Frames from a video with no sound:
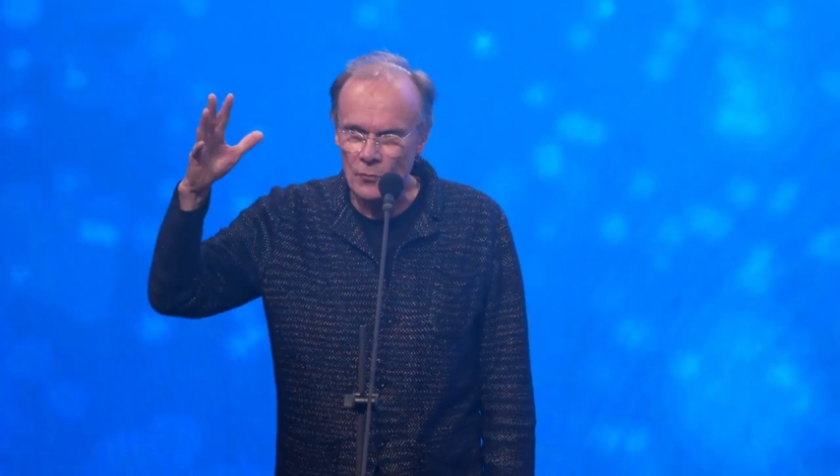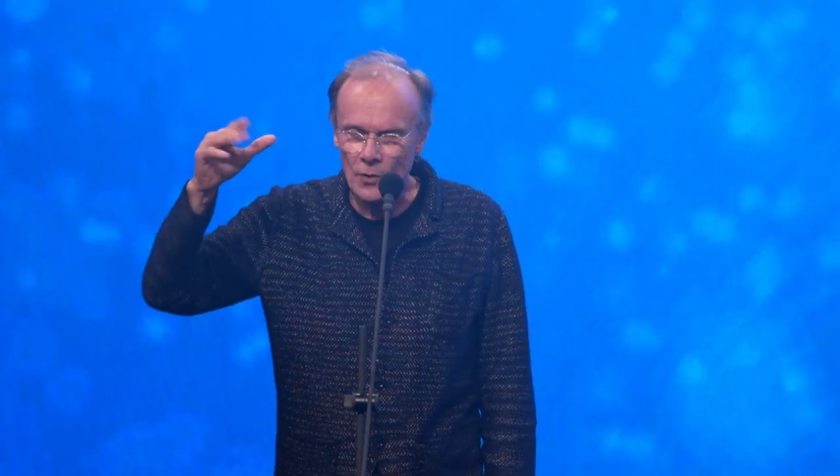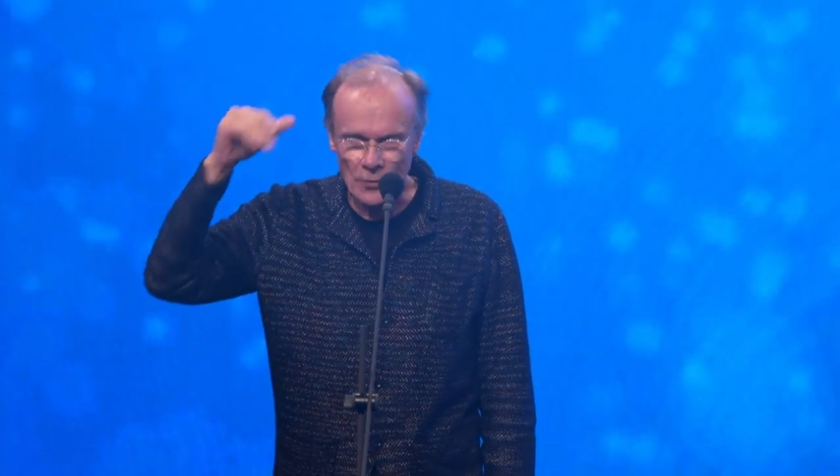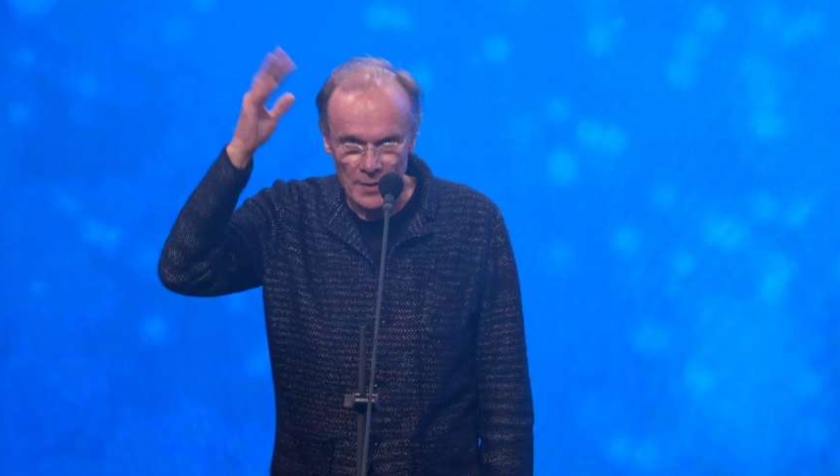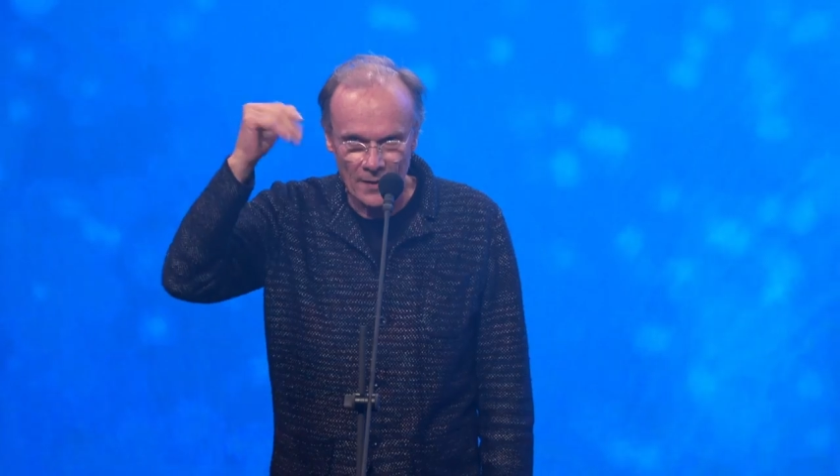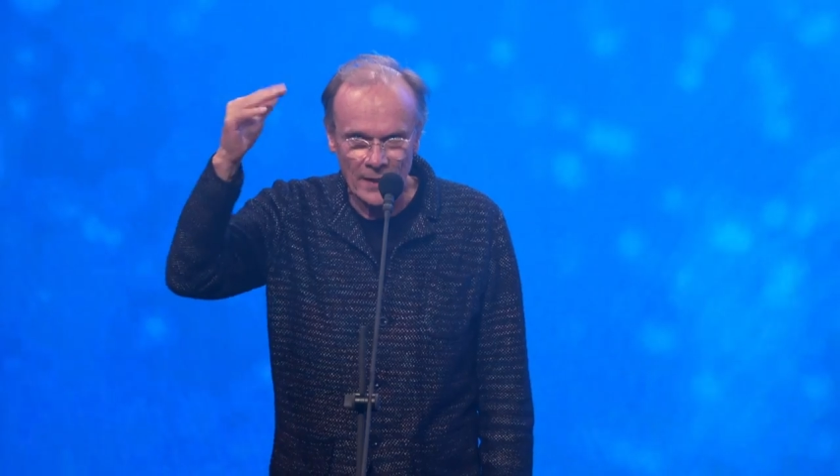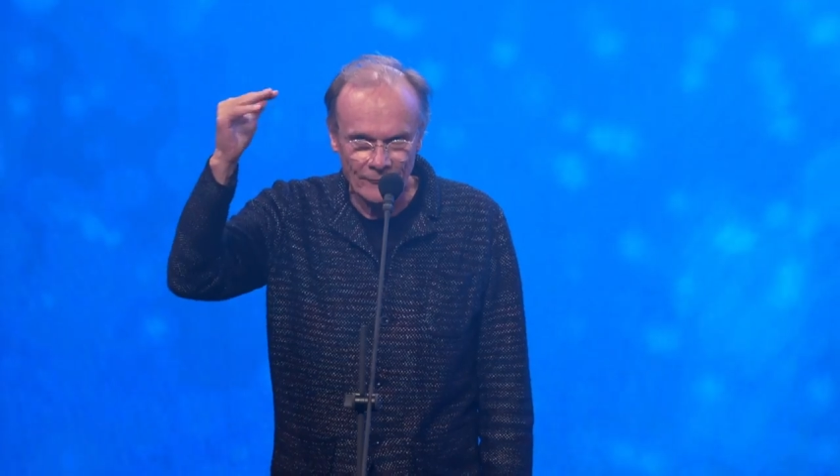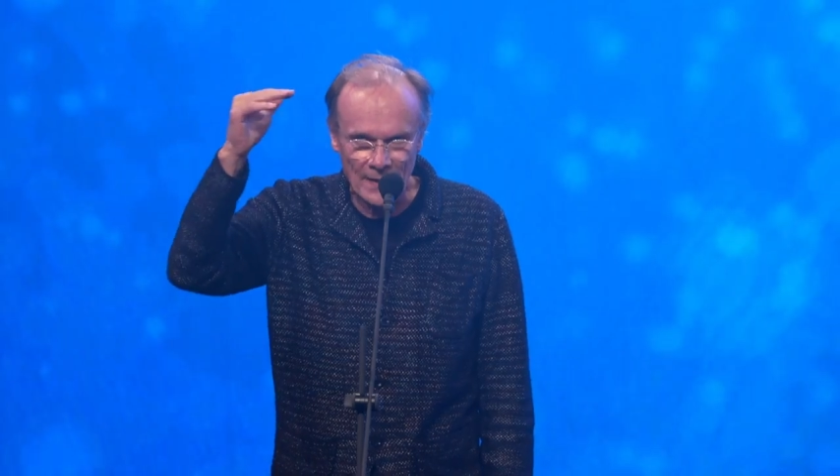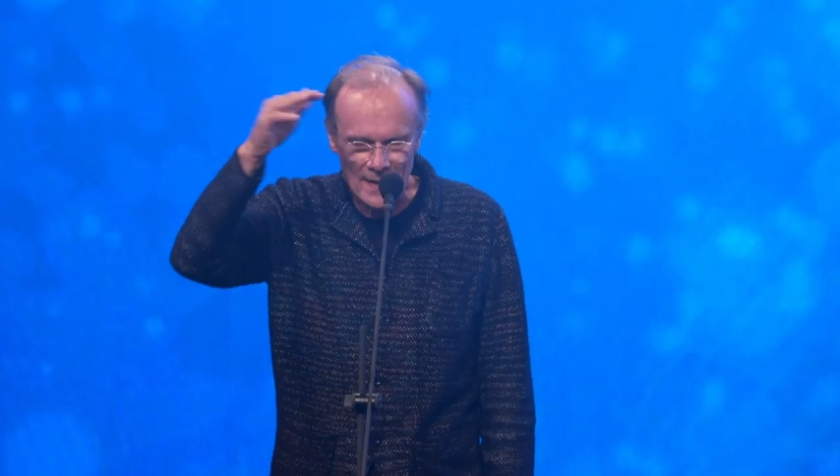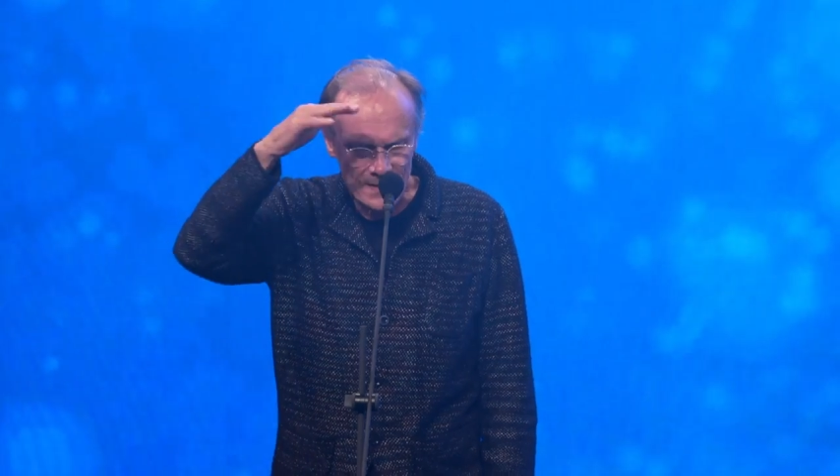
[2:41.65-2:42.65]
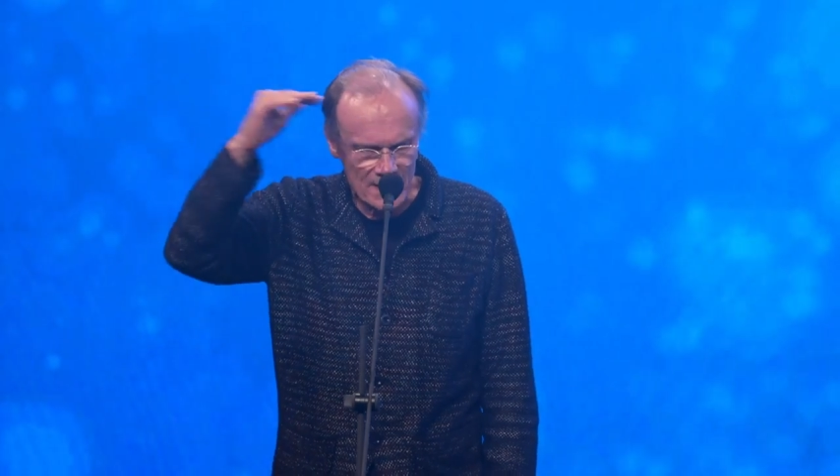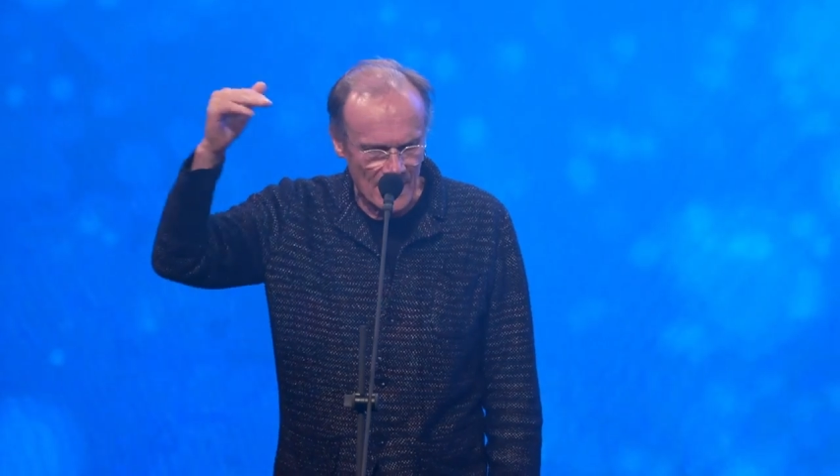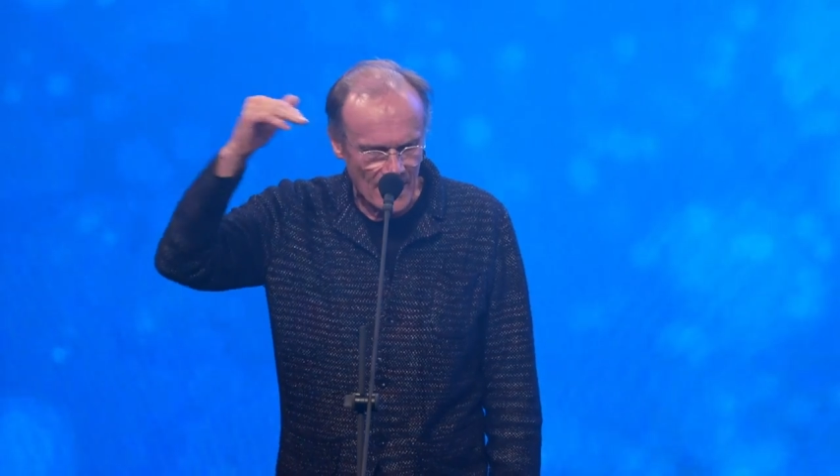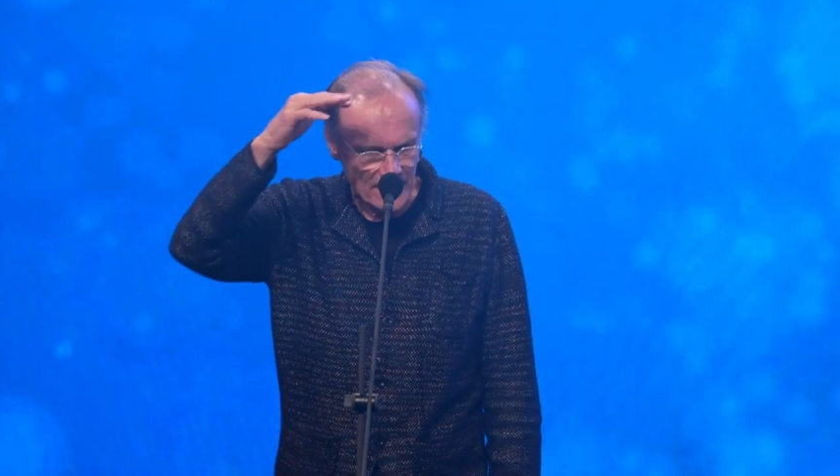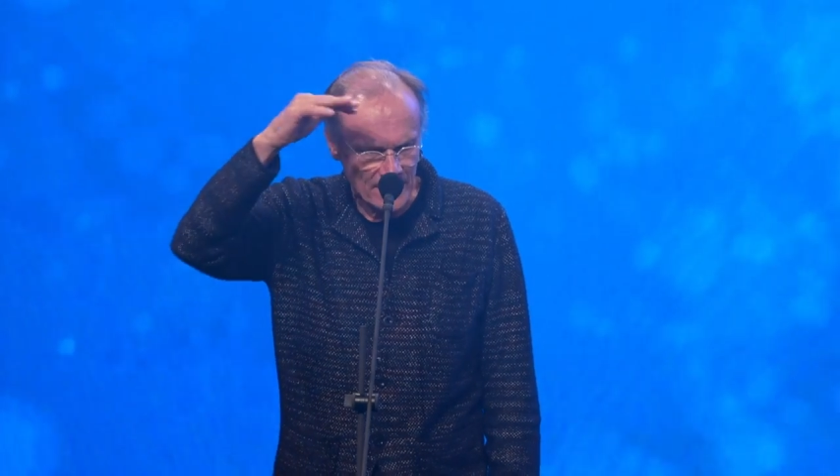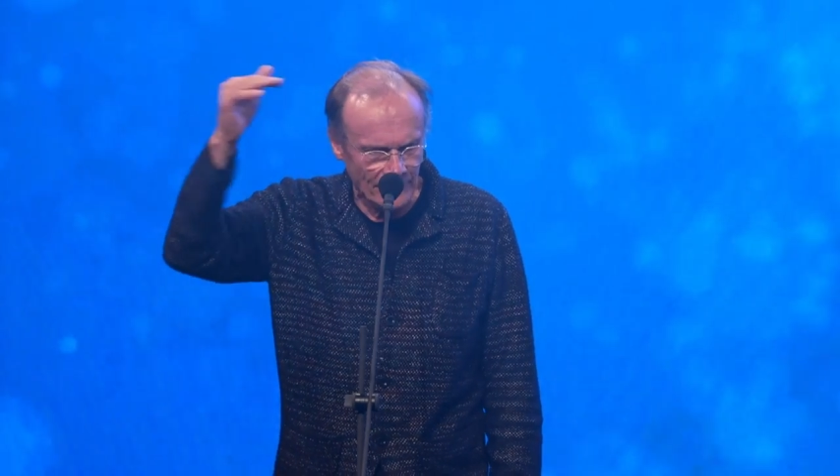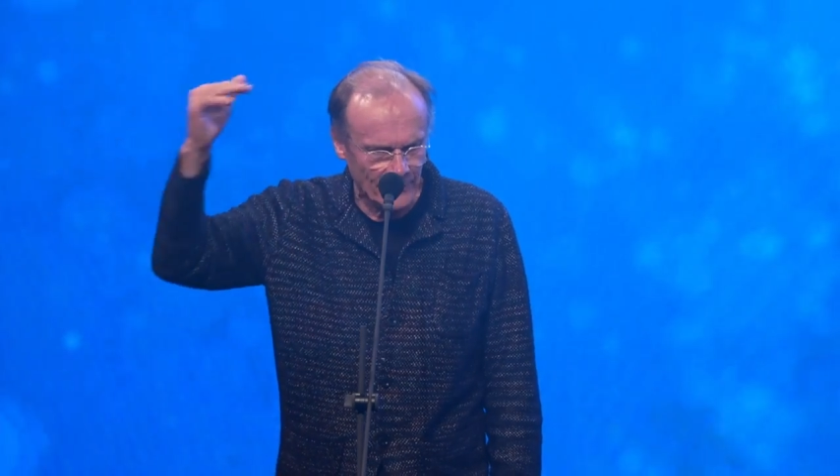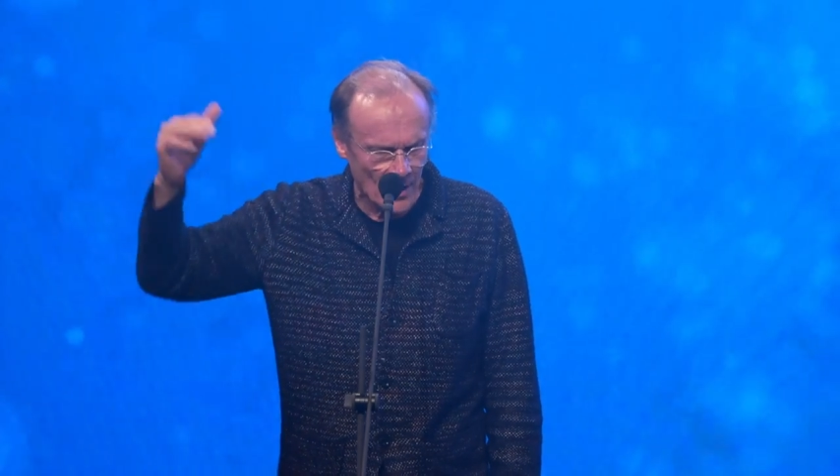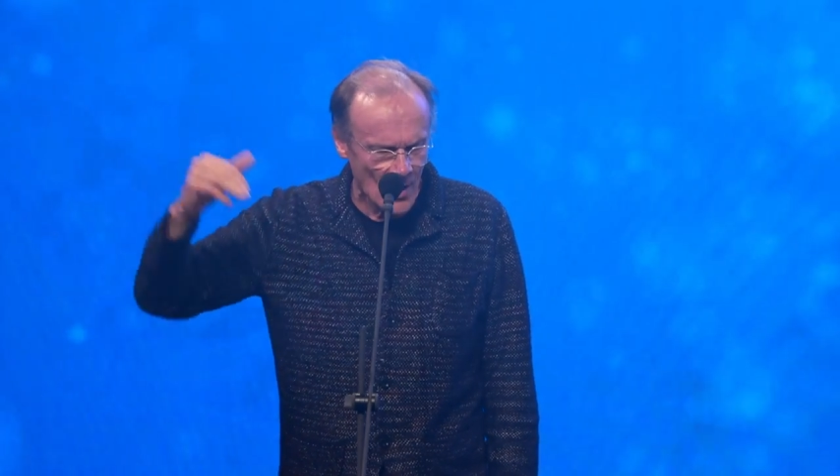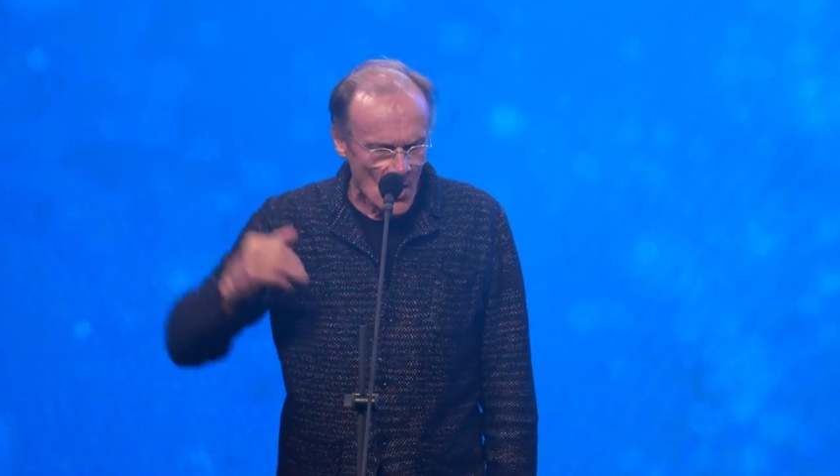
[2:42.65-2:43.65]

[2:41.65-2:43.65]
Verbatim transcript: ge gehieft heißt es, ja, gehieft,